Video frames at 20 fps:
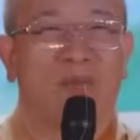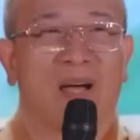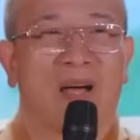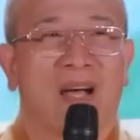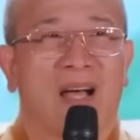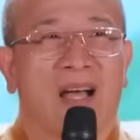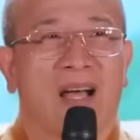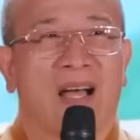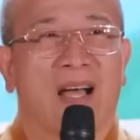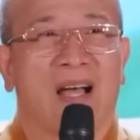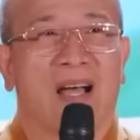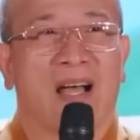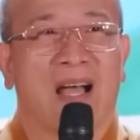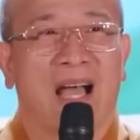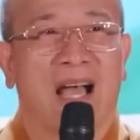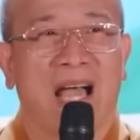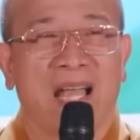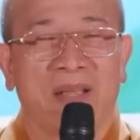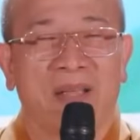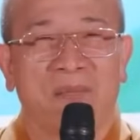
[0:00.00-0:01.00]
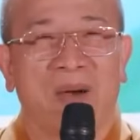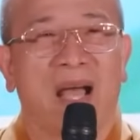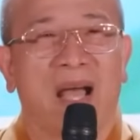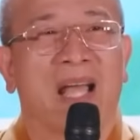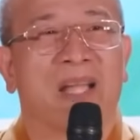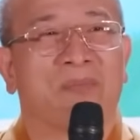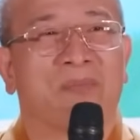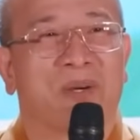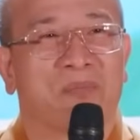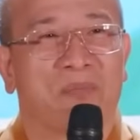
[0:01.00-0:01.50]
mà ai mà
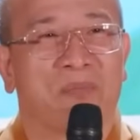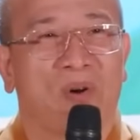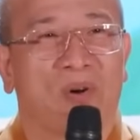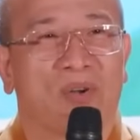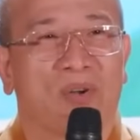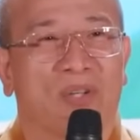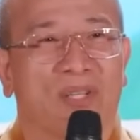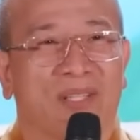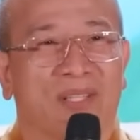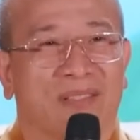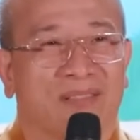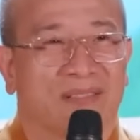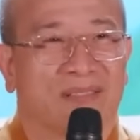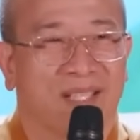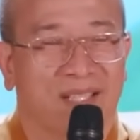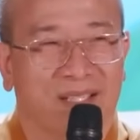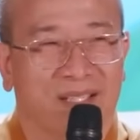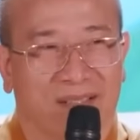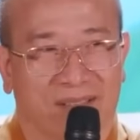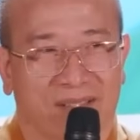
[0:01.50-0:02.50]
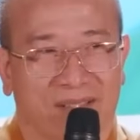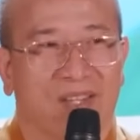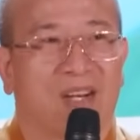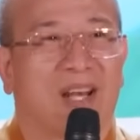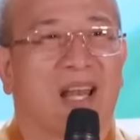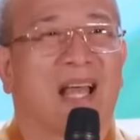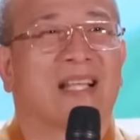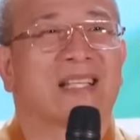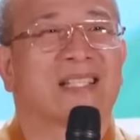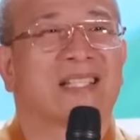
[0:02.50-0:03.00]
hay bực bội thì
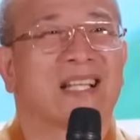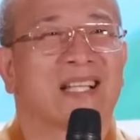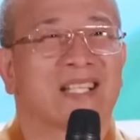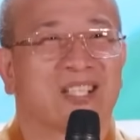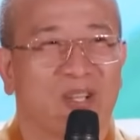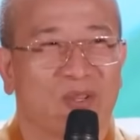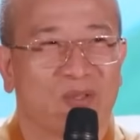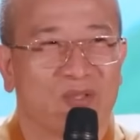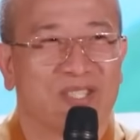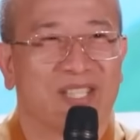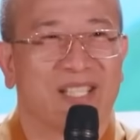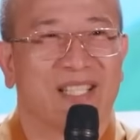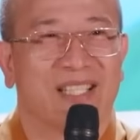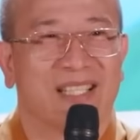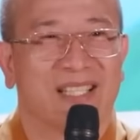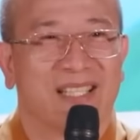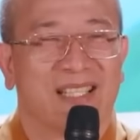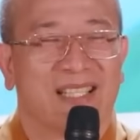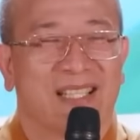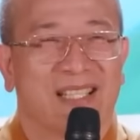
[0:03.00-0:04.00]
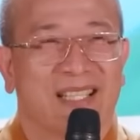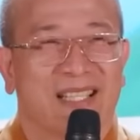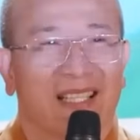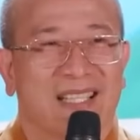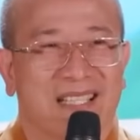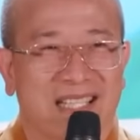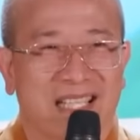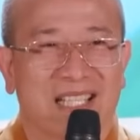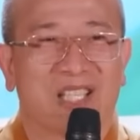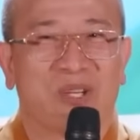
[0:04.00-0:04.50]
tương lai sẽ xấu xí,
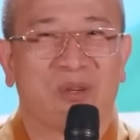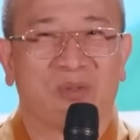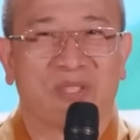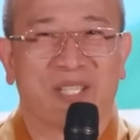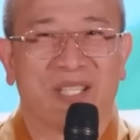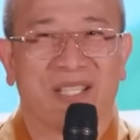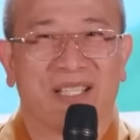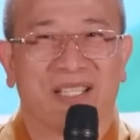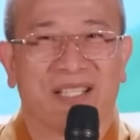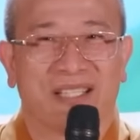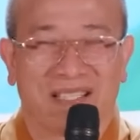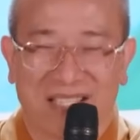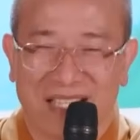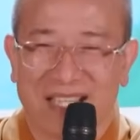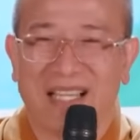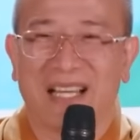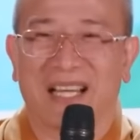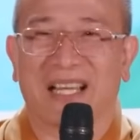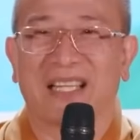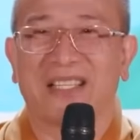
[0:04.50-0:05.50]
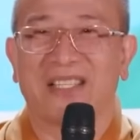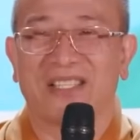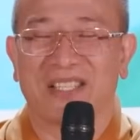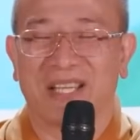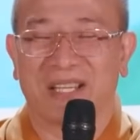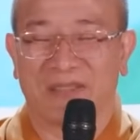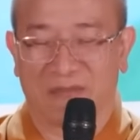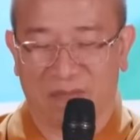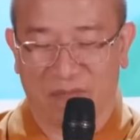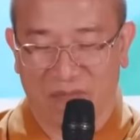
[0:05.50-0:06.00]
sẽ xấu xí. Đấy là cái thứ
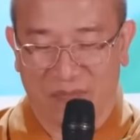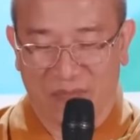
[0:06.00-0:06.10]
nhất.